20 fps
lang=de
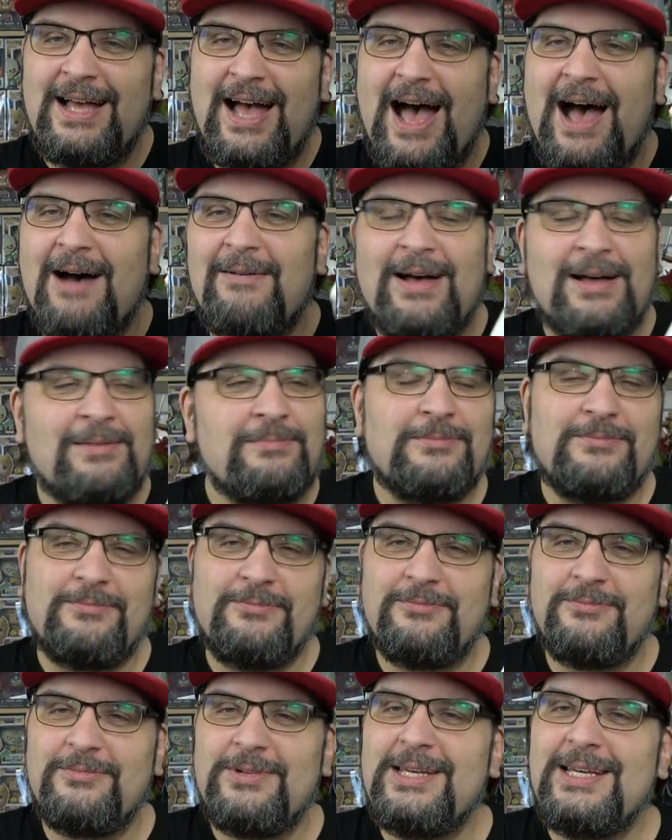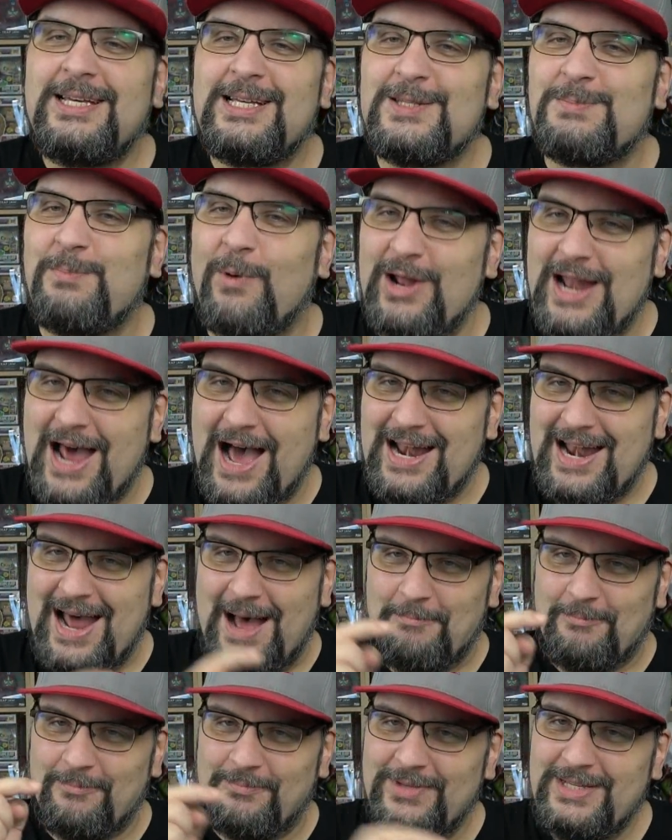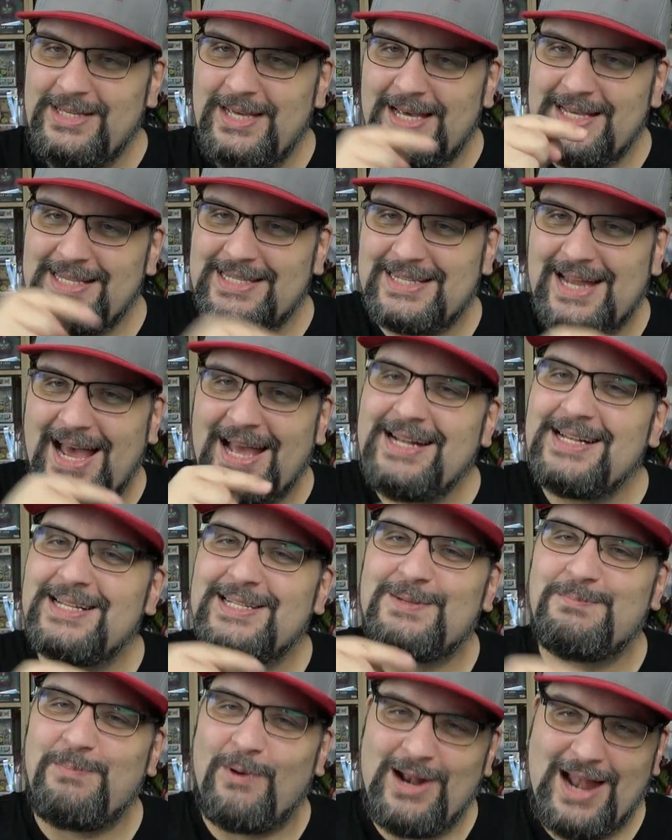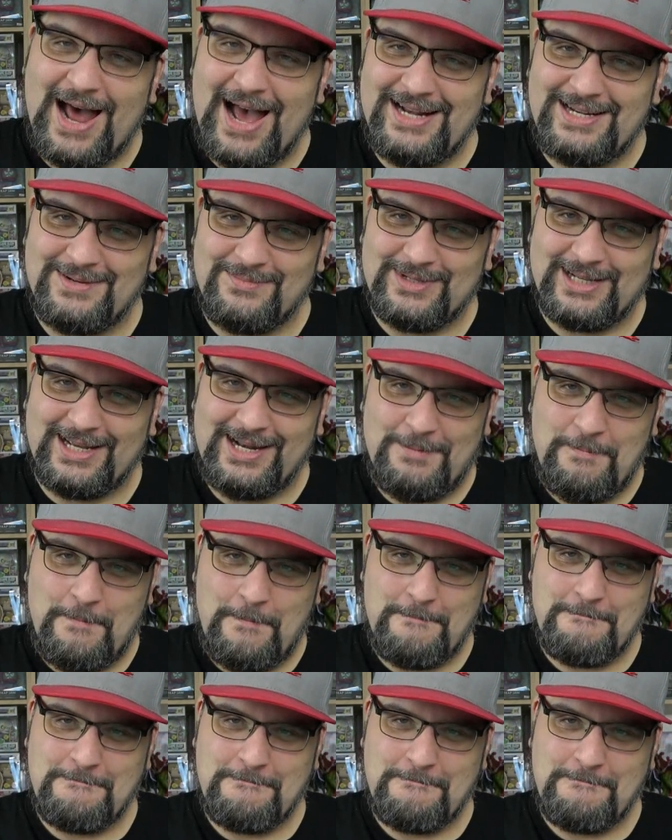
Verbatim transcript: Aber Spoiler-Alarm. Hier ist ein Spoiler-Item drin.